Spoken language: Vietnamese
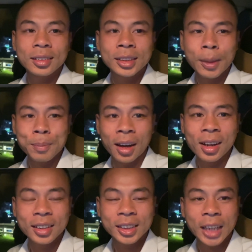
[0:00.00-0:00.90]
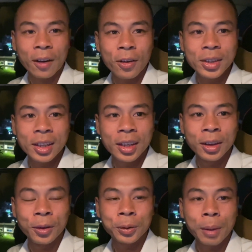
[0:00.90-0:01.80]
sắp tới sẽ có
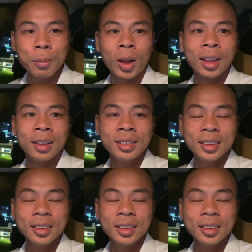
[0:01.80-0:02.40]
nhiều tập đoàn lớn